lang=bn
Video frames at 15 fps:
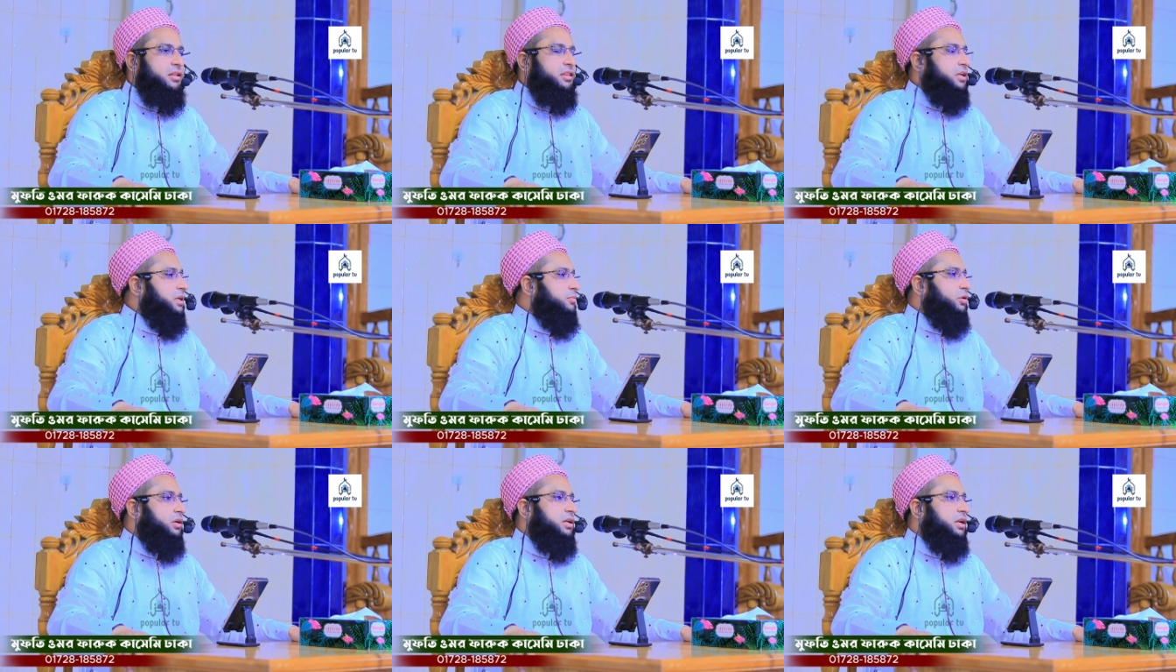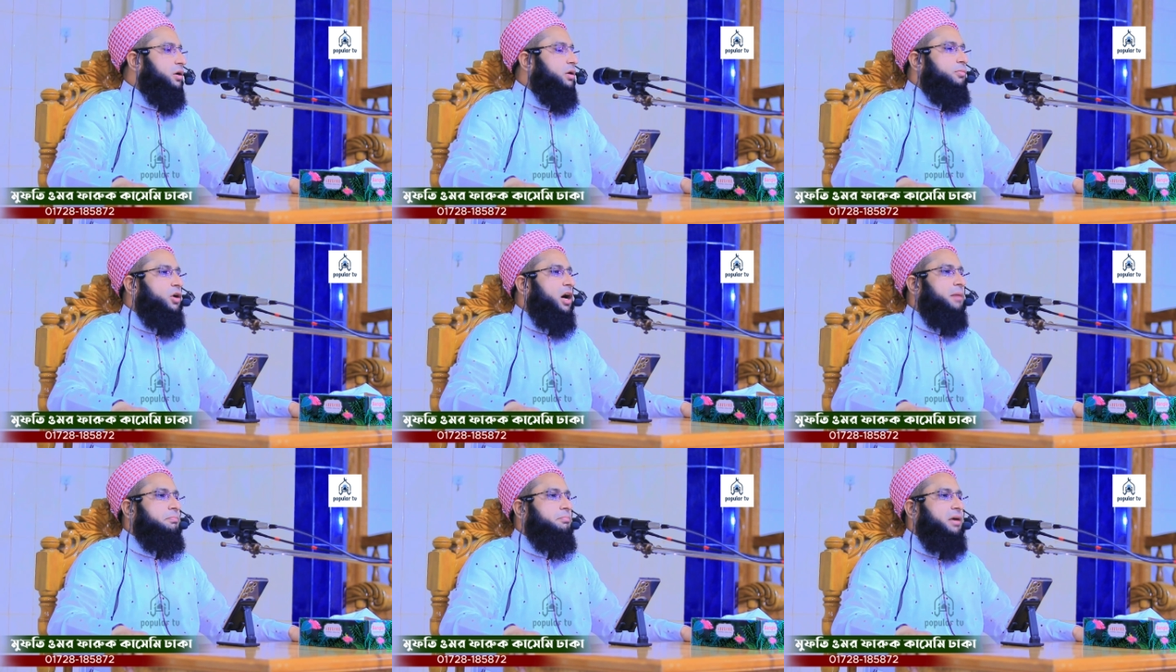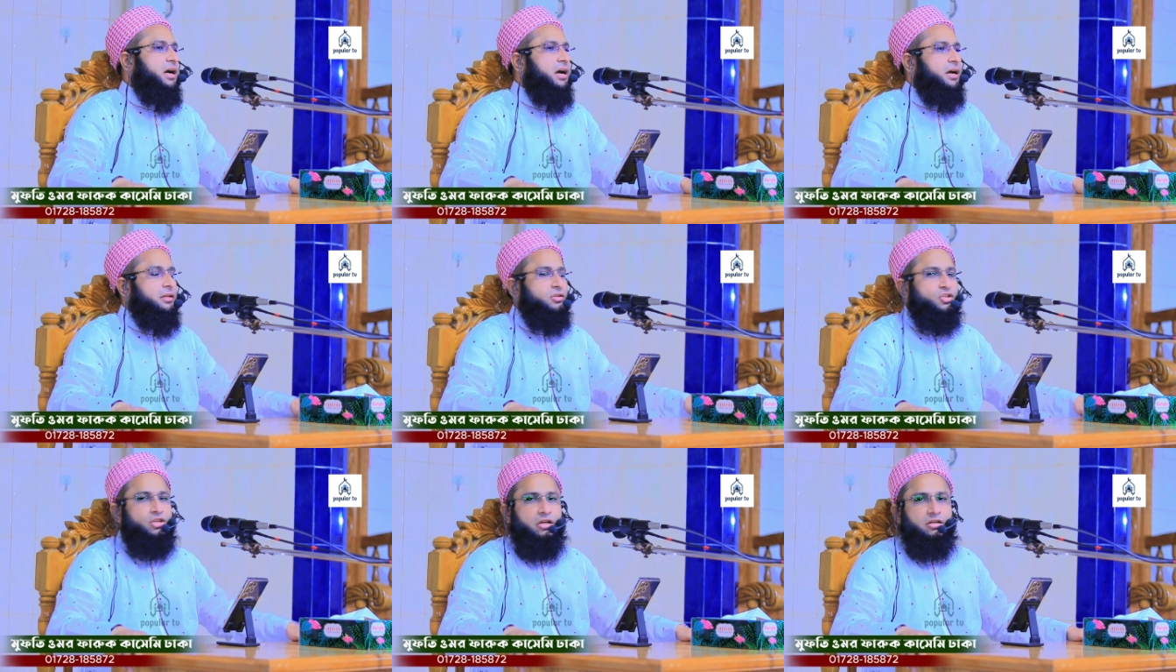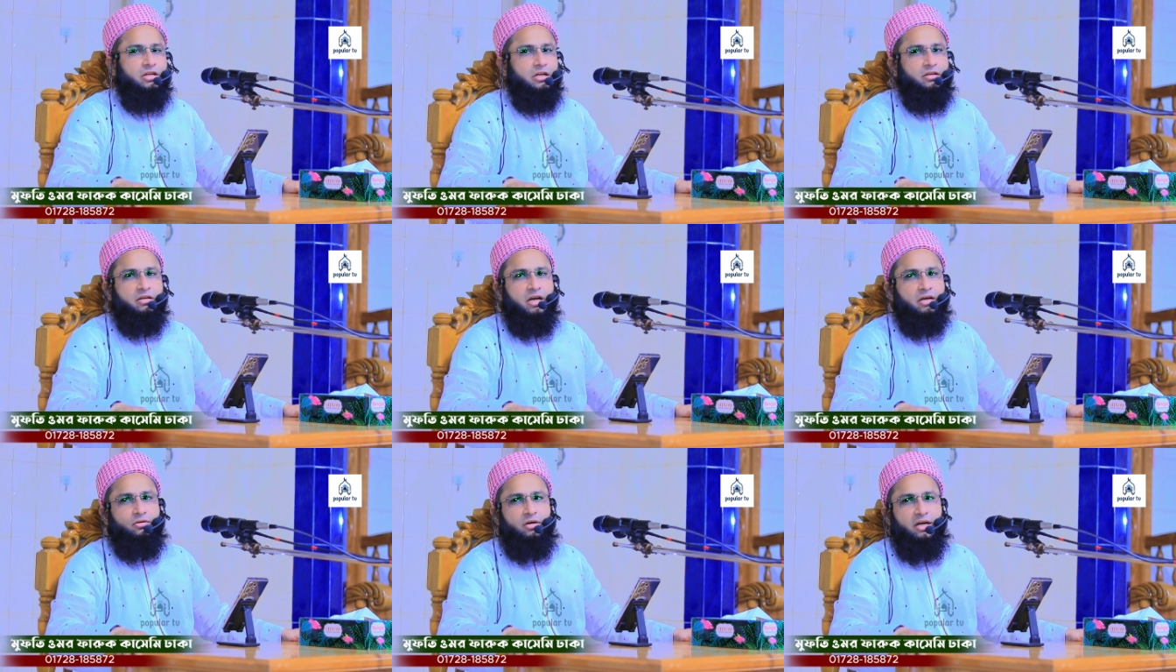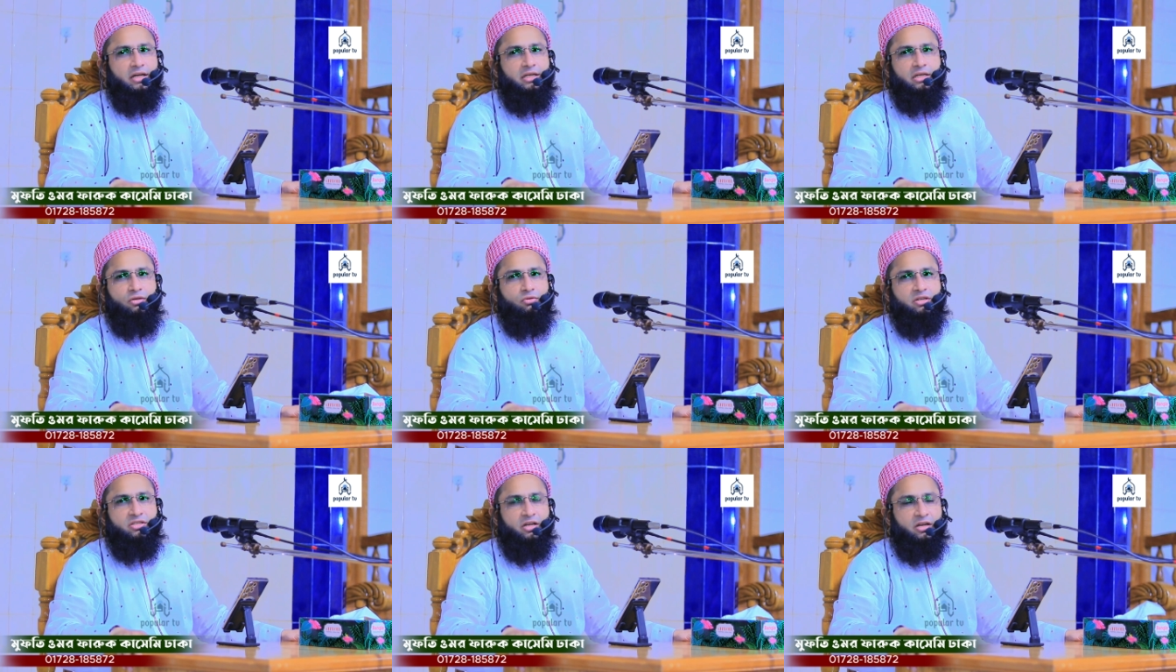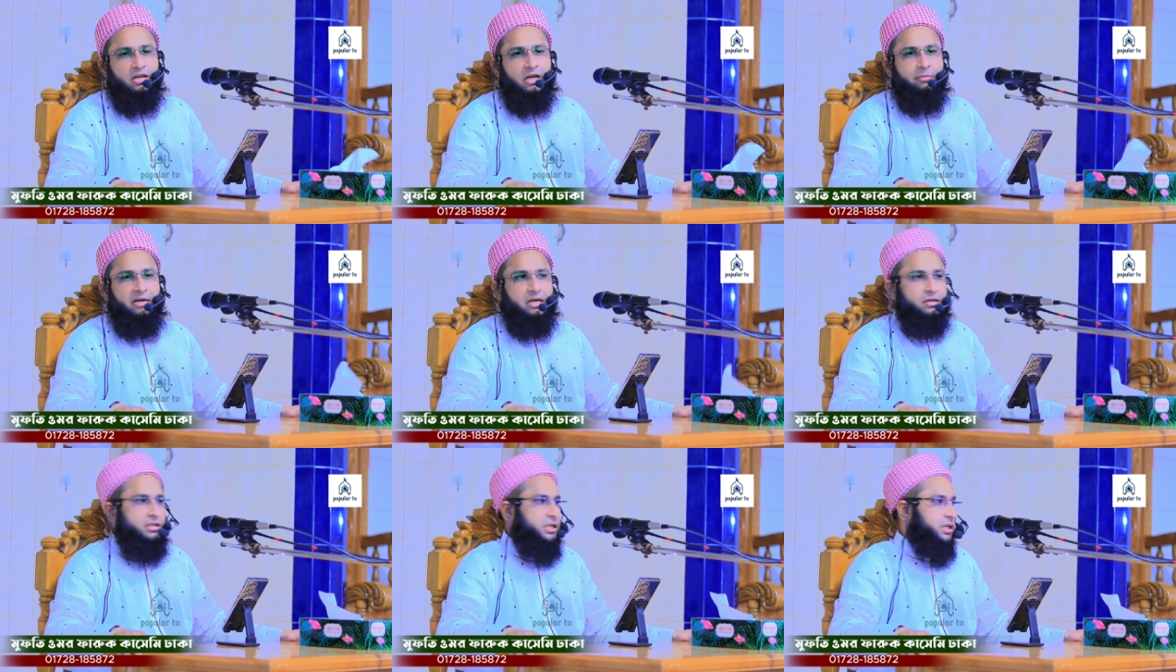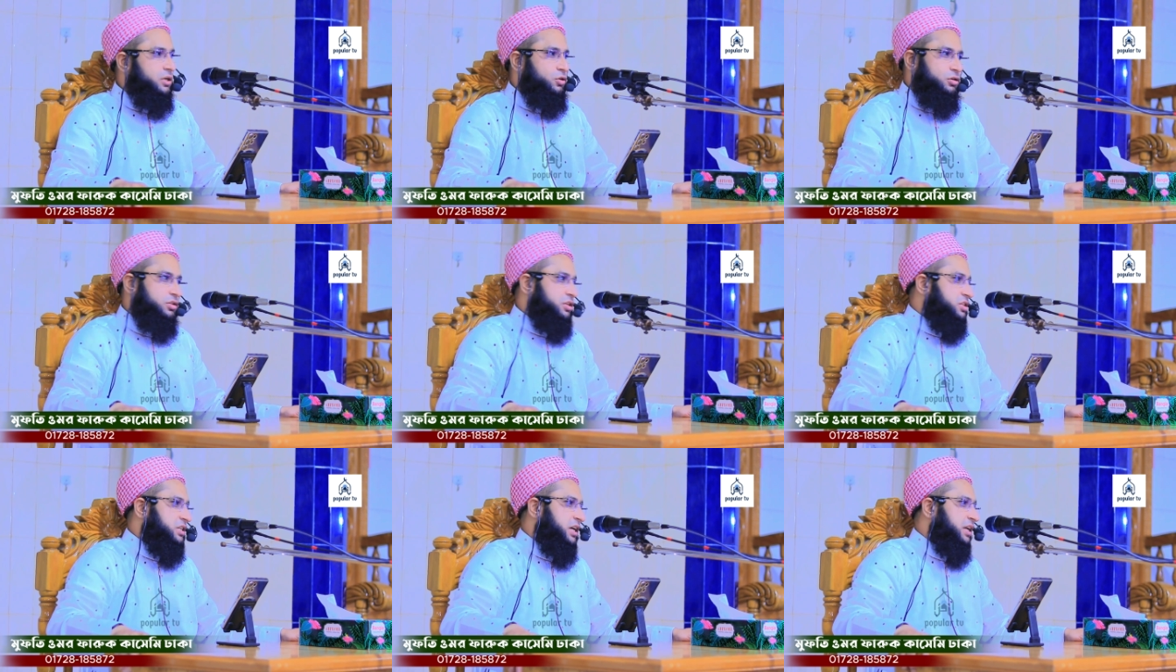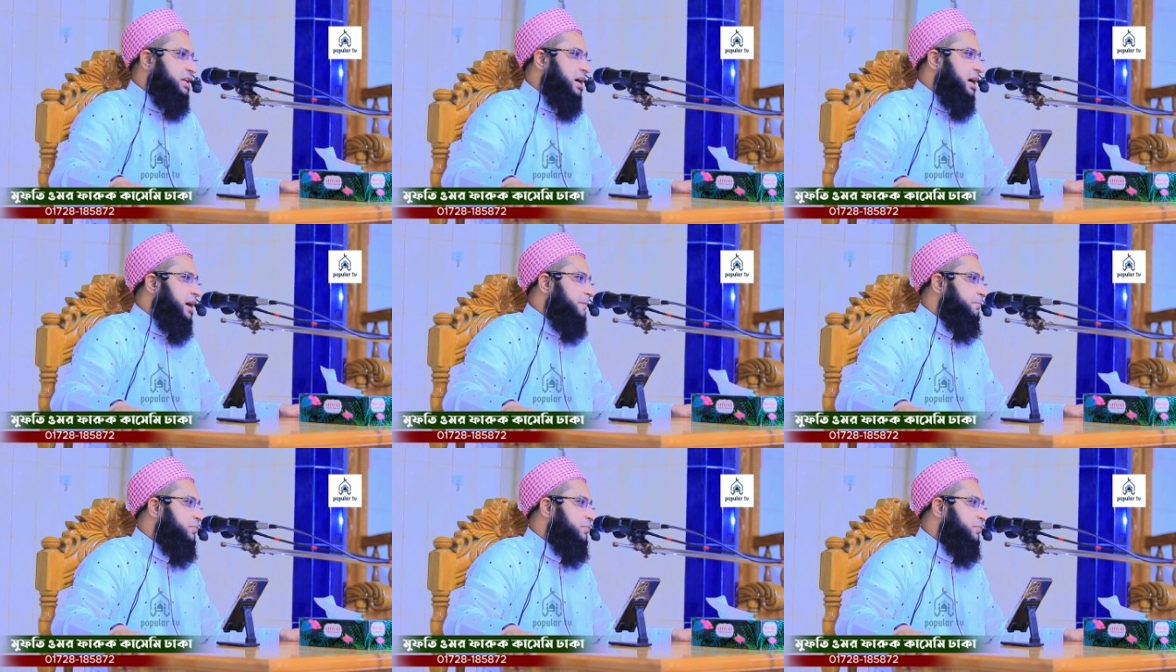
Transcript: তিনি বললেন ও মোহাম্মদ সাল্লাহ আলহি ওয়াসাল্লাম আর দেরি করতে চাই না